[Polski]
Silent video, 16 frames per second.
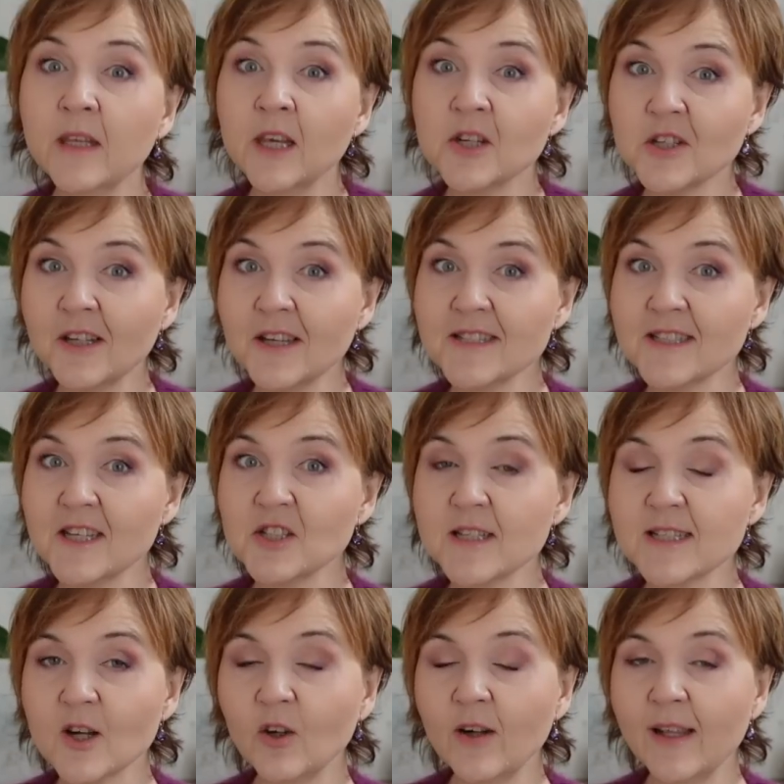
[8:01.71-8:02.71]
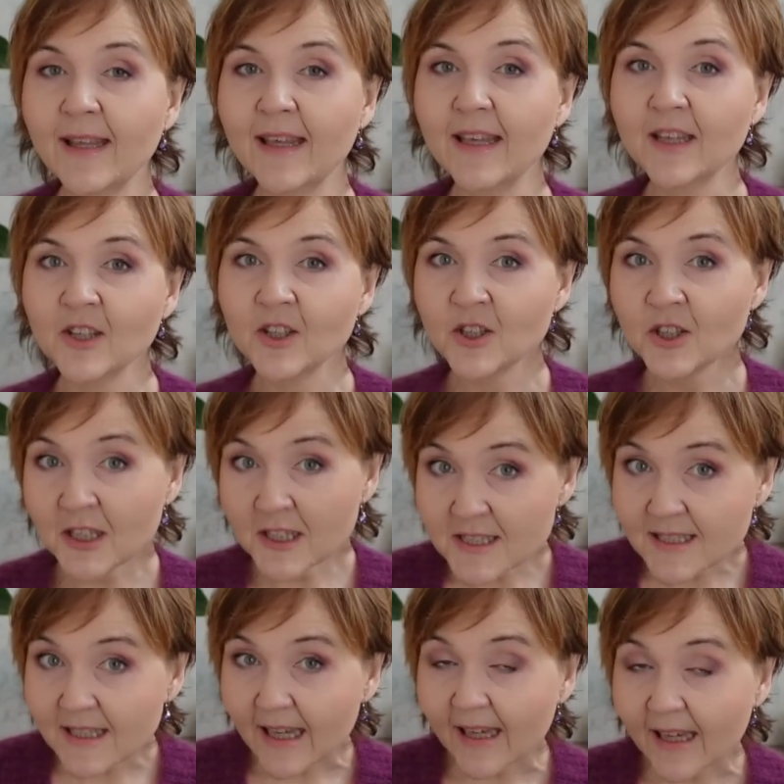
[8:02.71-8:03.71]
jeżeli jesteście z kolei
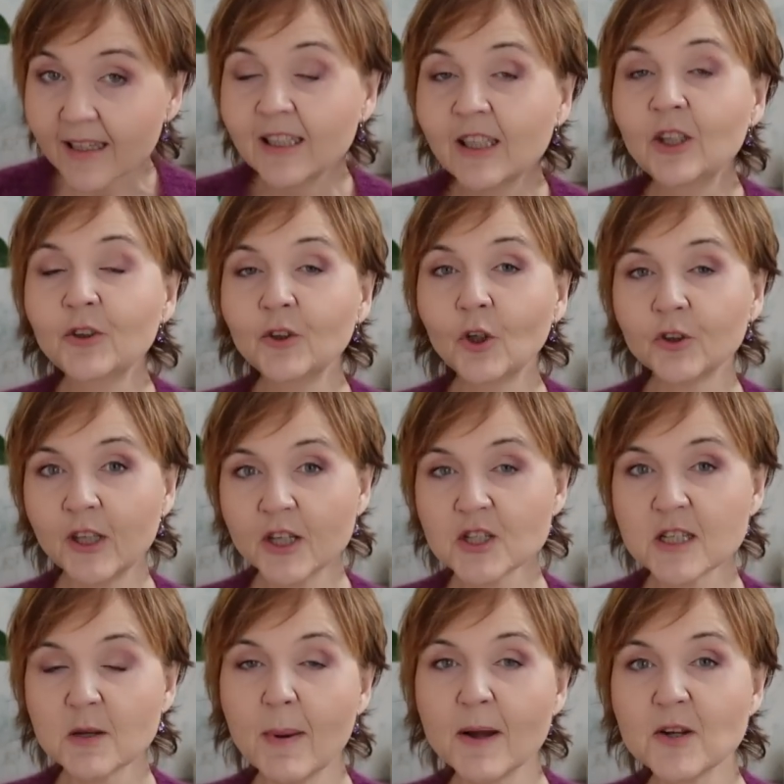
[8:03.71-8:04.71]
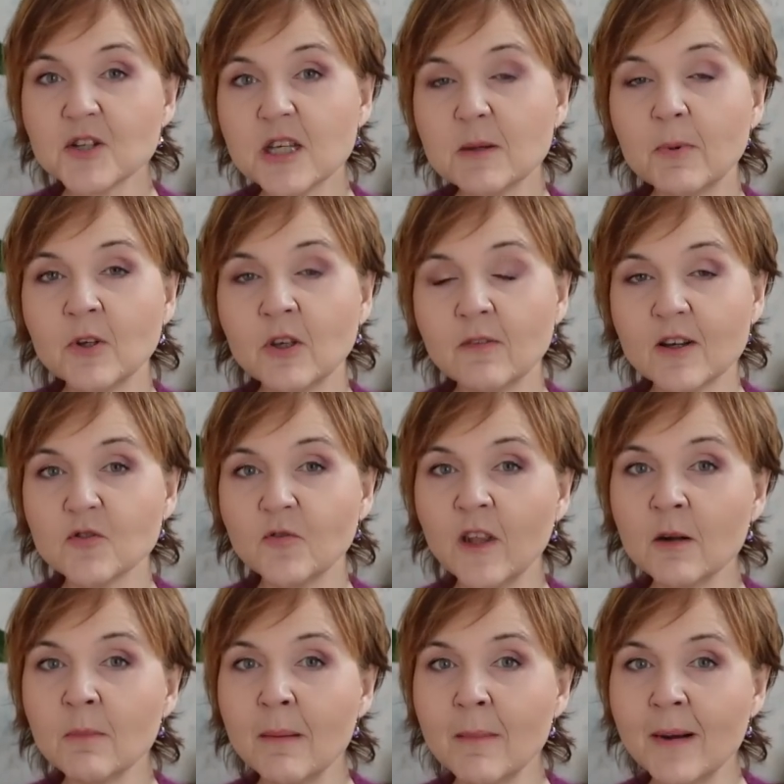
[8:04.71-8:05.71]
niskie, to też zobaczcie, ponieważ
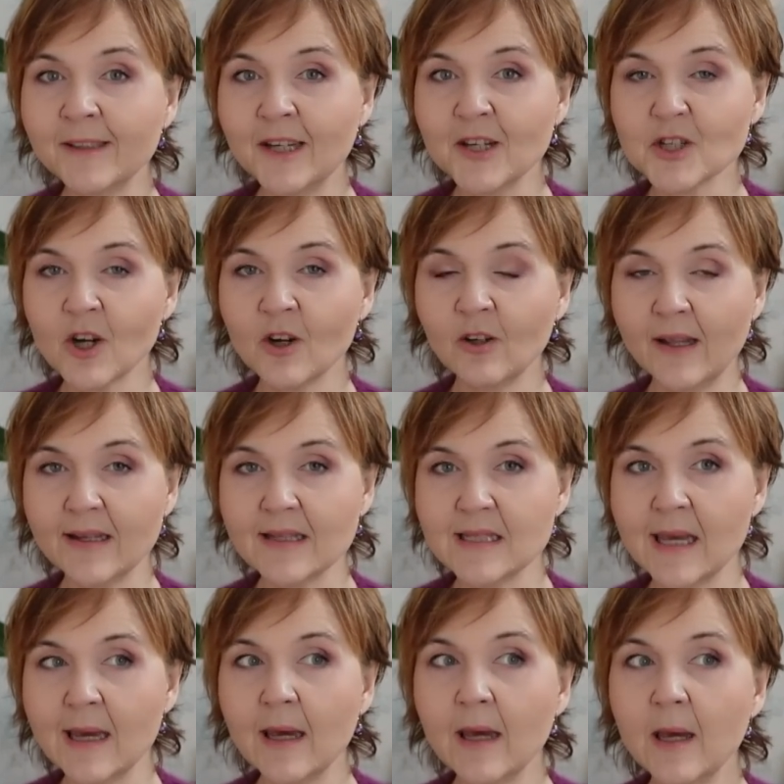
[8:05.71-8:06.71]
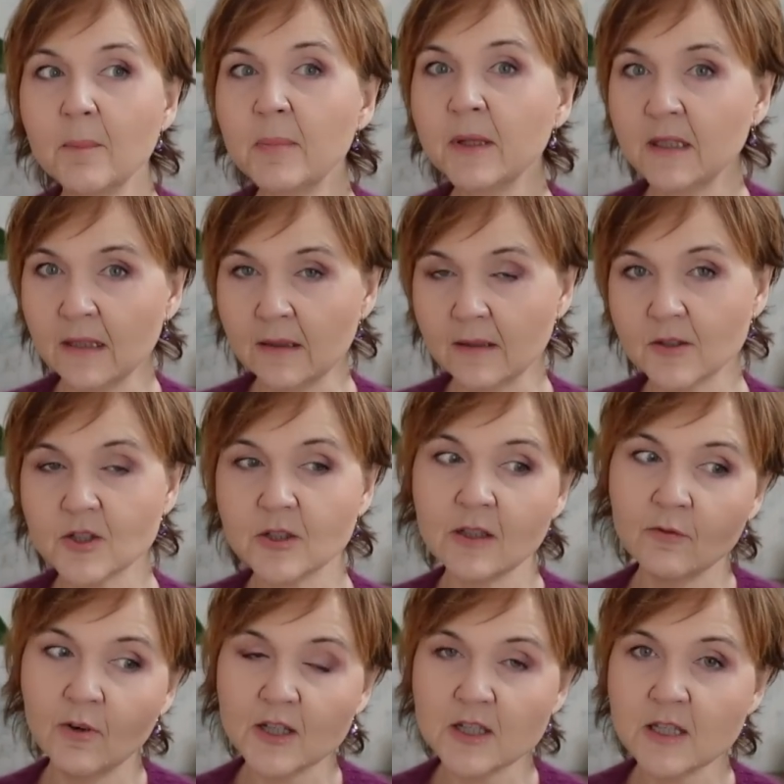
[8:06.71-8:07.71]
firma ma też kolekcję Petit,
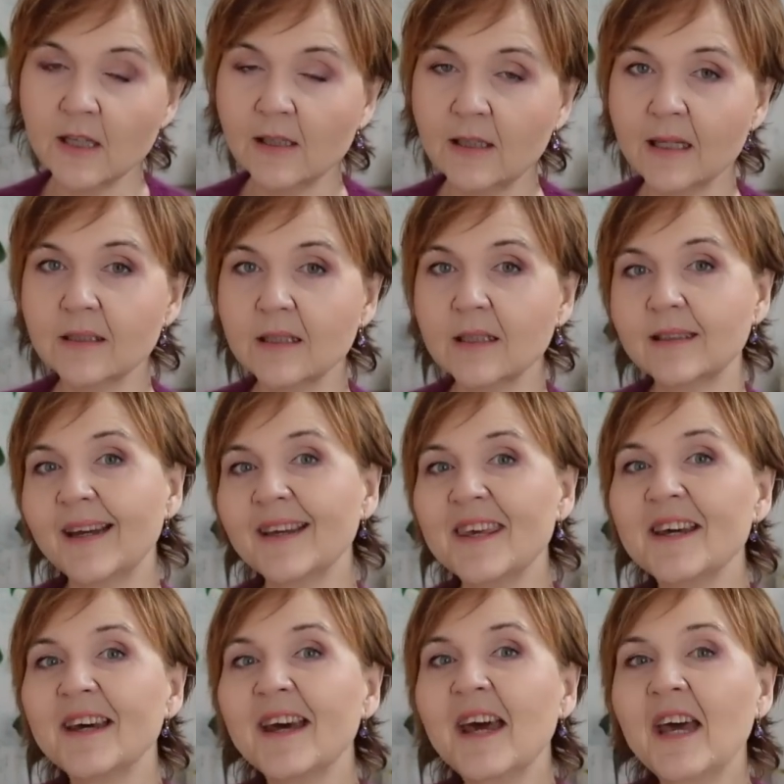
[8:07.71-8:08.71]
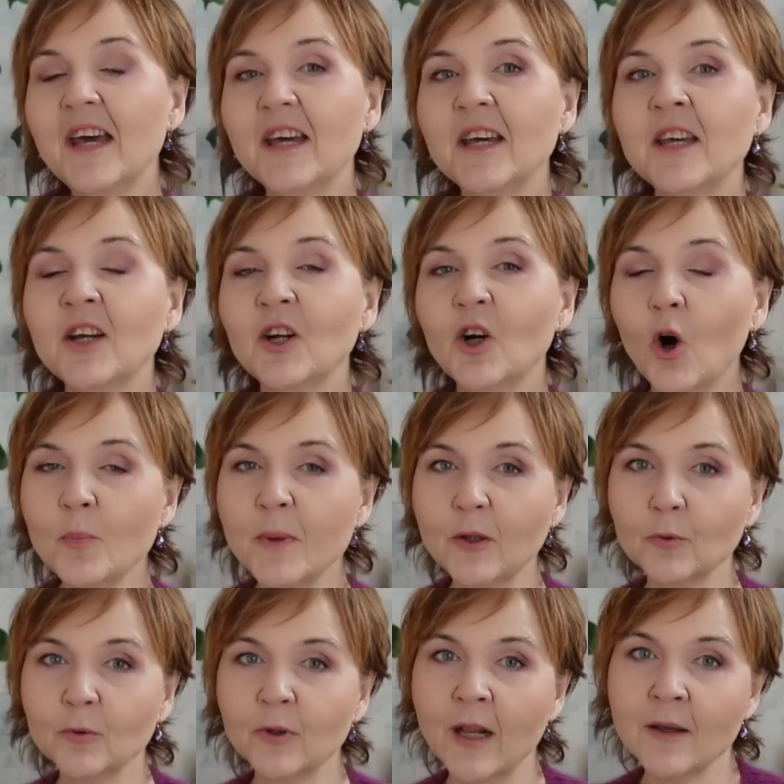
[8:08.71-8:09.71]
czyli właśnie dla tych takich e,
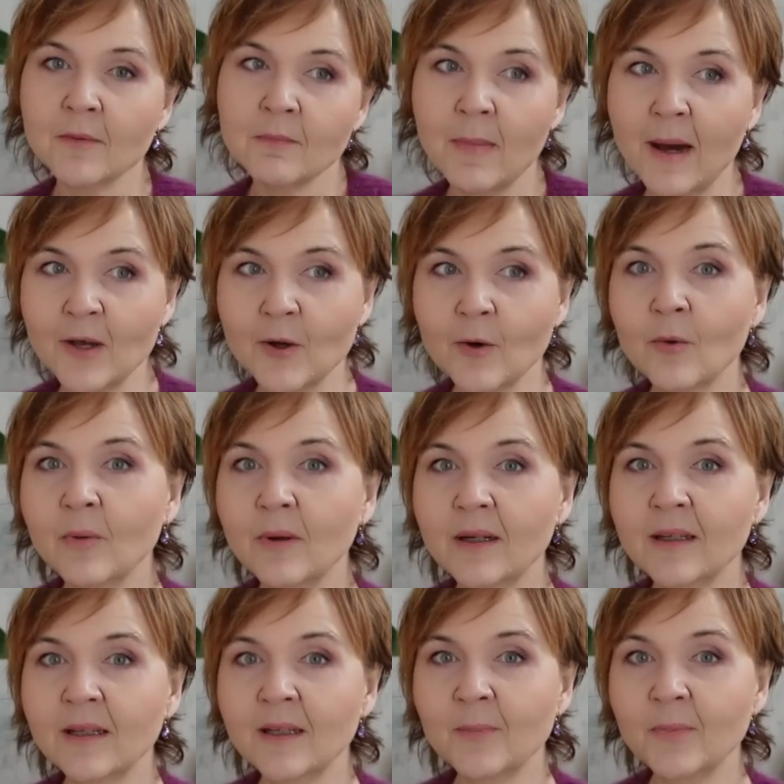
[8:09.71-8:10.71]
kobiet, które mają,